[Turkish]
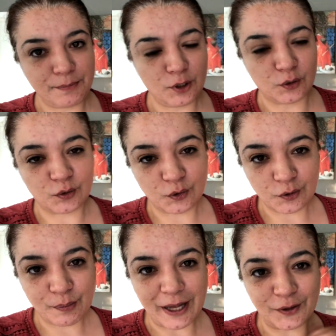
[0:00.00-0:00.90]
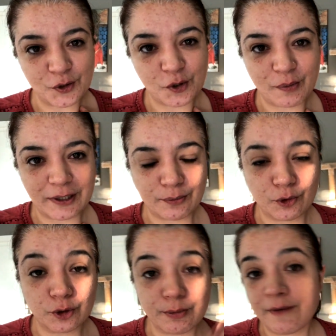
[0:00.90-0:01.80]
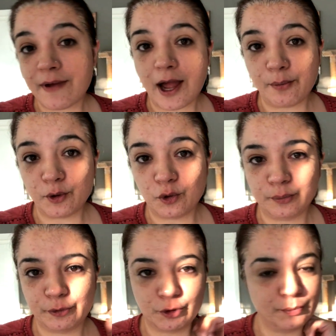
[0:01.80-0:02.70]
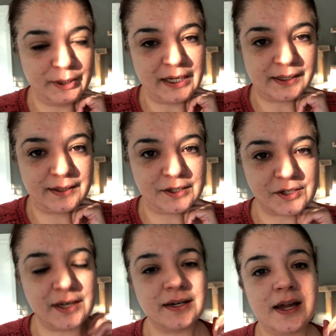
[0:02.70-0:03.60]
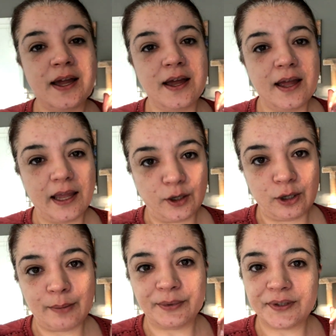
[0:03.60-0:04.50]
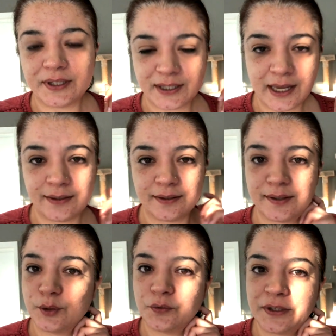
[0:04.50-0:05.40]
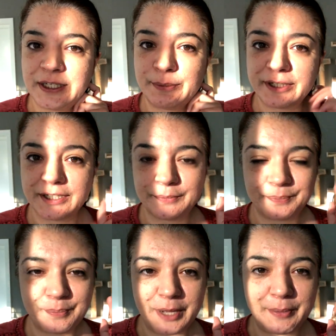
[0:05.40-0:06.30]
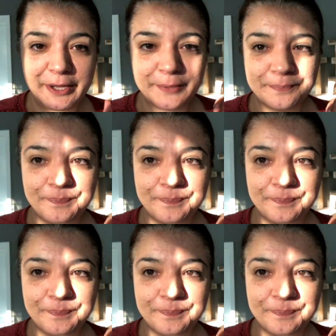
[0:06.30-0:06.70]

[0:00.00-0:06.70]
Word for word: biliyorsunuz beğen tuşunu basmayı unutmayın ve abone olmayı unutmayın arkadaşlar. En önemlisi kendinize lütfen iyi bakın. Bay bay.